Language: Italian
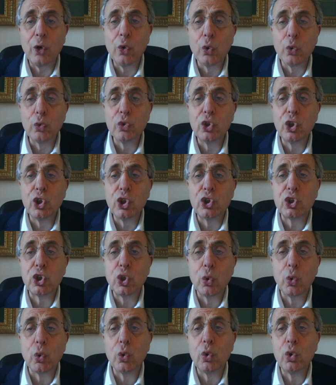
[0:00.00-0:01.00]

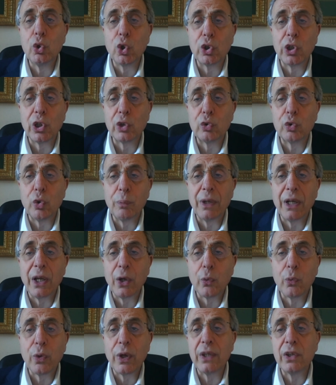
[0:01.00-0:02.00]
l'11 luglio del
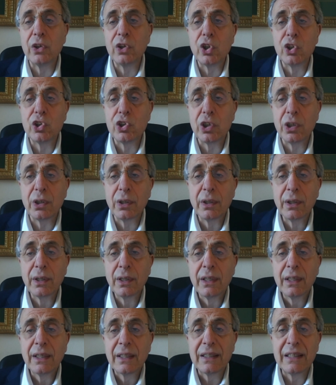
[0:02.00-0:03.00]
2015
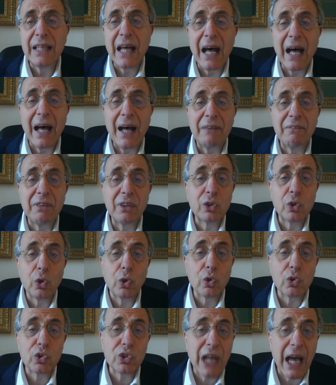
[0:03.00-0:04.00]
da
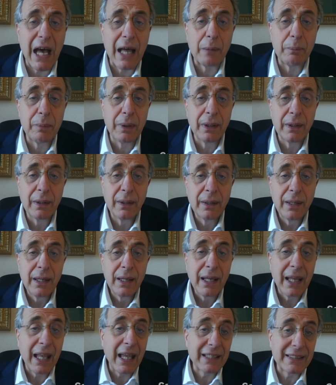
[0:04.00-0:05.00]
Vittorio Sgarbi,
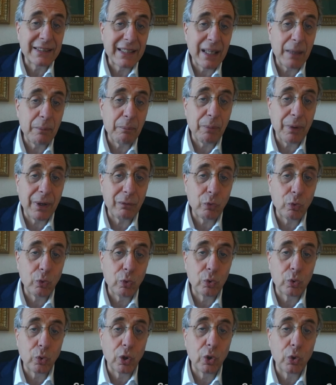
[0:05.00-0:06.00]
che ha sempre
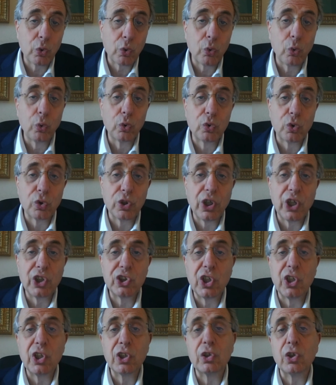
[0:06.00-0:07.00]
avuto il culto dei
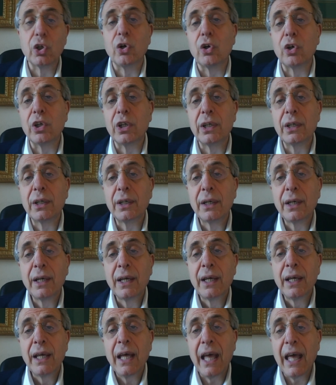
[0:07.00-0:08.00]
genitori
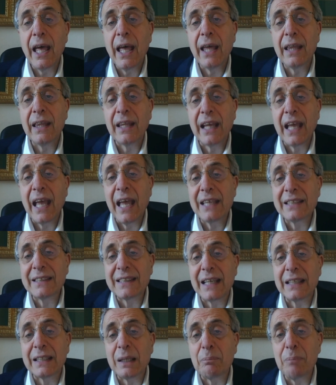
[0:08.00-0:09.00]
e che è
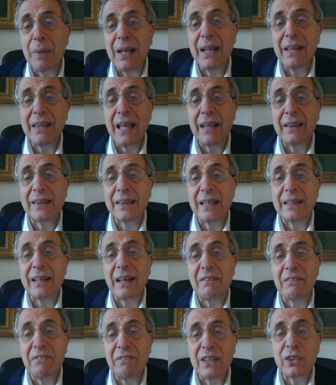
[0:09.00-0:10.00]
stata benedetta
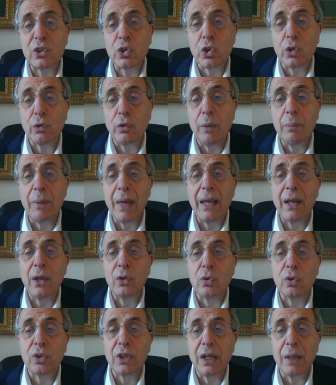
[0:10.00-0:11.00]
dal vescovo
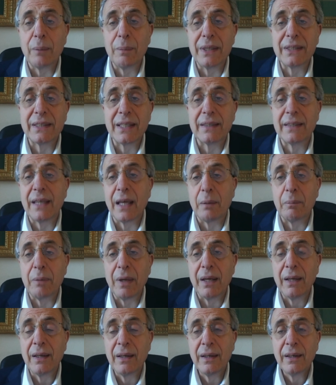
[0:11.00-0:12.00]
emerito di Lamezia
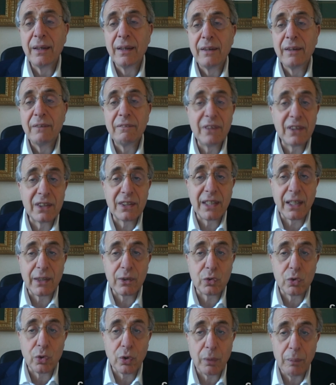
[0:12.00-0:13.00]
Terme,
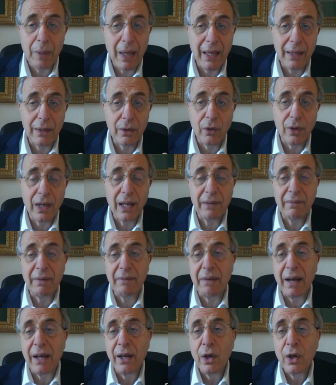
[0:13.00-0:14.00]
Vincenzo Rimedio, che
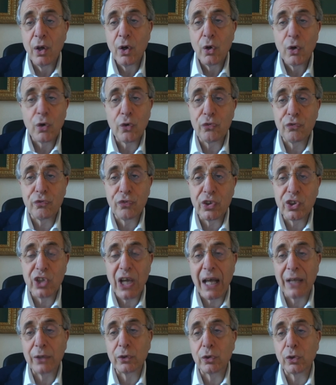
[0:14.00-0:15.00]
aveva
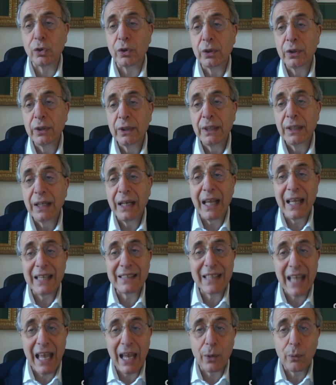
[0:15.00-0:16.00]
officiato le
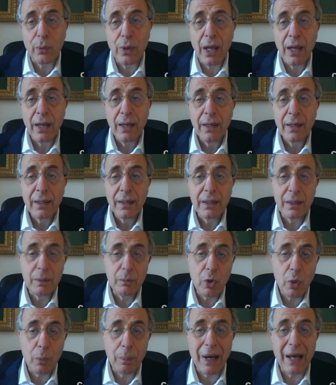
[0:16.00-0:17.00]
esequie di
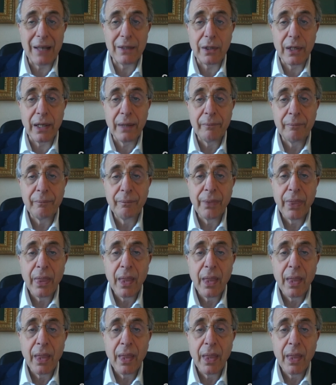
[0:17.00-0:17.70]
mio padre